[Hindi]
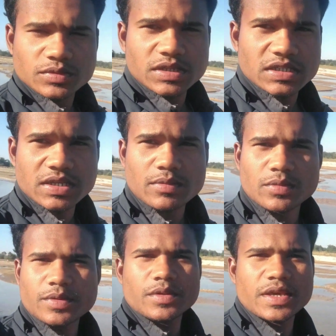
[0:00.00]
जहाँ से आप
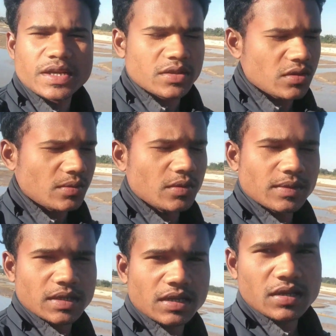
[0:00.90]
लोग वीडियो देख रहे हैं तो आप लोग
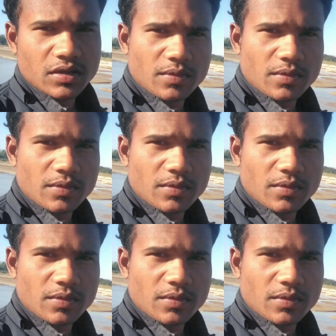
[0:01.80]
बताना